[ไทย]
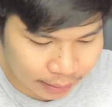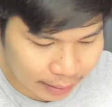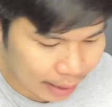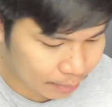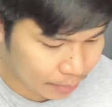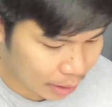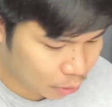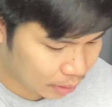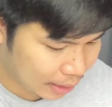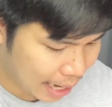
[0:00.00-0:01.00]
นะครับ เมื่อ
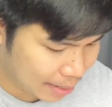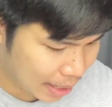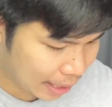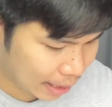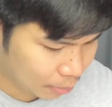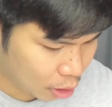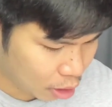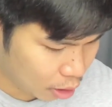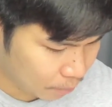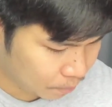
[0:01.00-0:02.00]
คุณได้มานะครับ
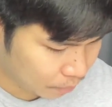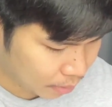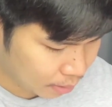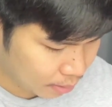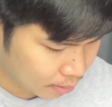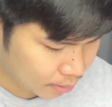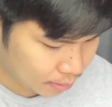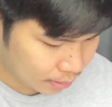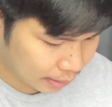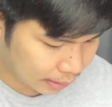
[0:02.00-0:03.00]
ก็
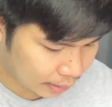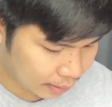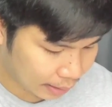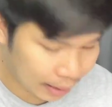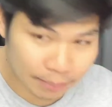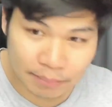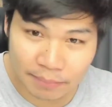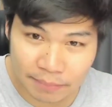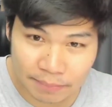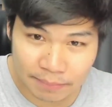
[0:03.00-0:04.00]
นี่นะครับ
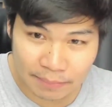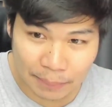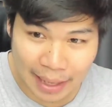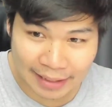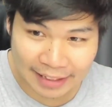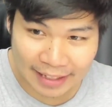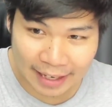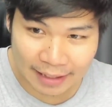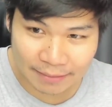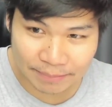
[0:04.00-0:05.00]
ประมาณนี้
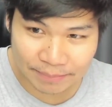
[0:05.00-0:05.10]
นะฮะ